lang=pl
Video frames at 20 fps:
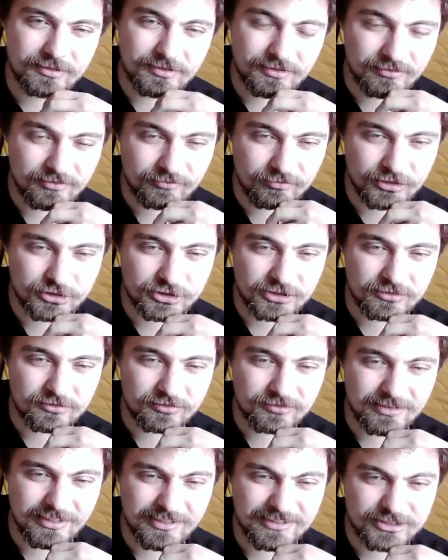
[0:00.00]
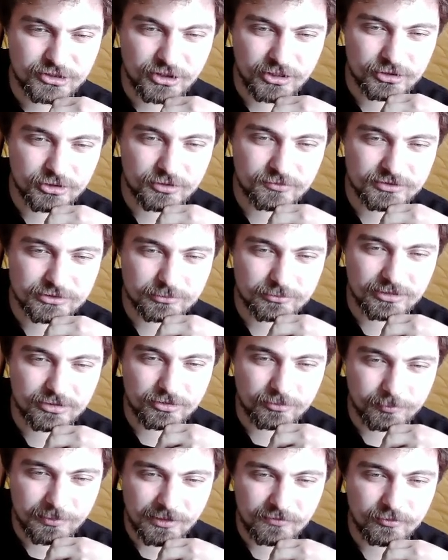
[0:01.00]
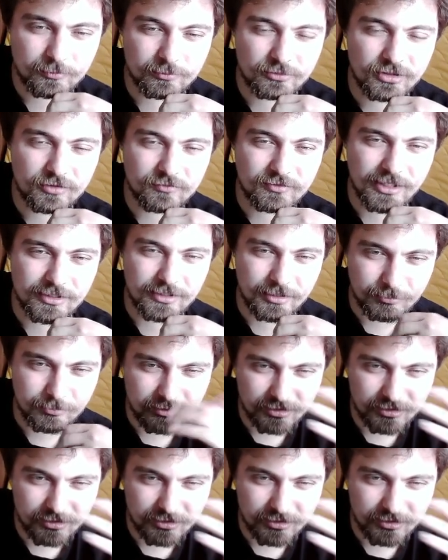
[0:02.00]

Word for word: e, właśnie to najlżejsze w sumie to prawo budowlane, bo